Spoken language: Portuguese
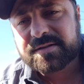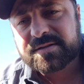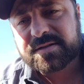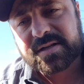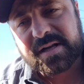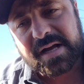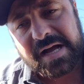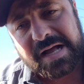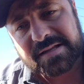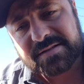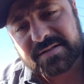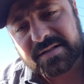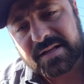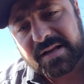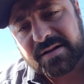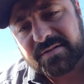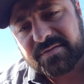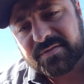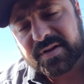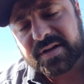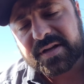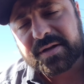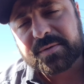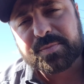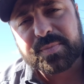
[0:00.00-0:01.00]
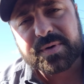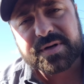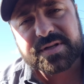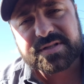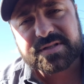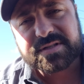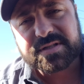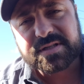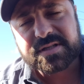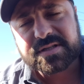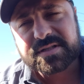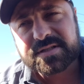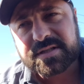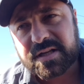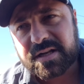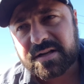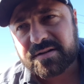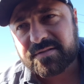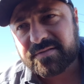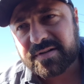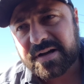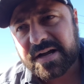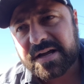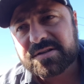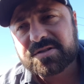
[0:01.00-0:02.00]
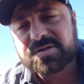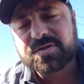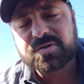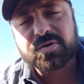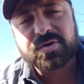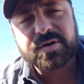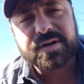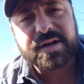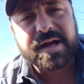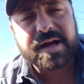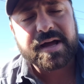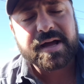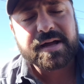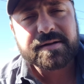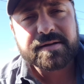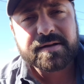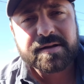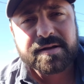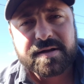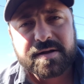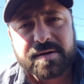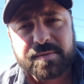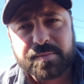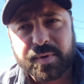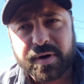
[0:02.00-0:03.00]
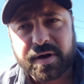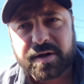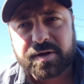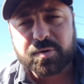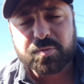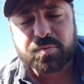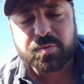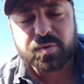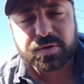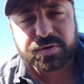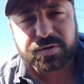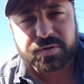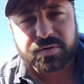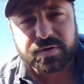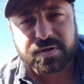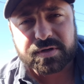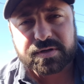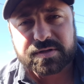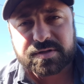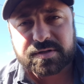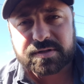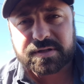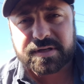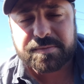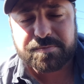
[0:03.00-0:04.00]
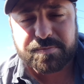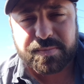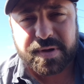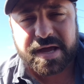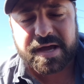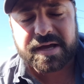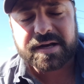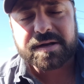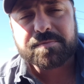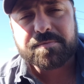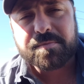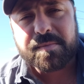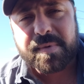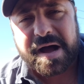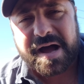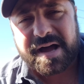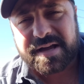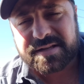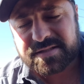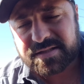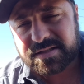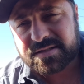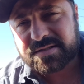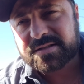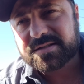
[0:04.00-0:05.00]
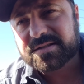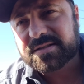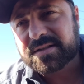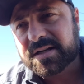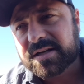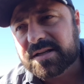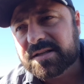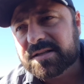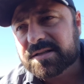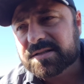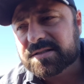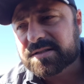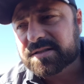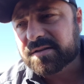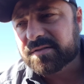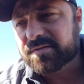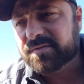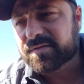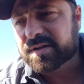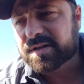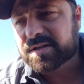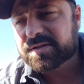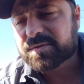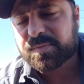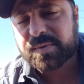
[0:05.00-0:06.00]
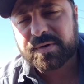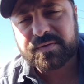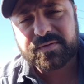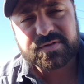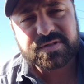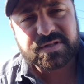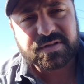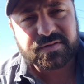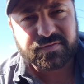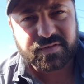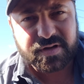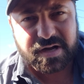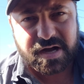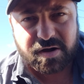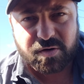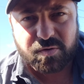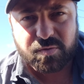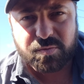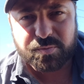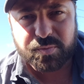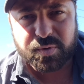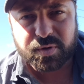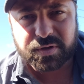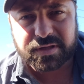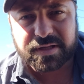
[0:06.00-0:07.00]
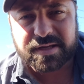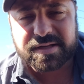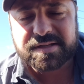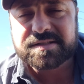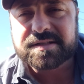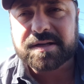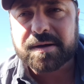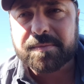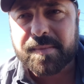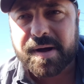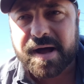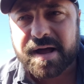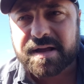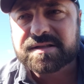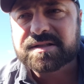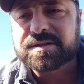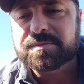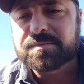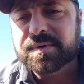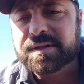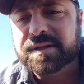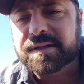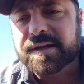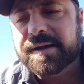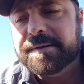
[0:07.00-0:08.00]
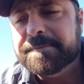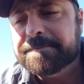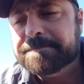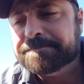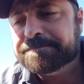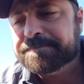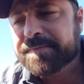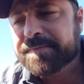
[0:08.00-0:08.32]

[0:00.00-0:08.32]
Se caso ela vê que precisa, ela vai acionar para que o motor libere mais esses 30 CVs para você ficar com potência máxima, tá?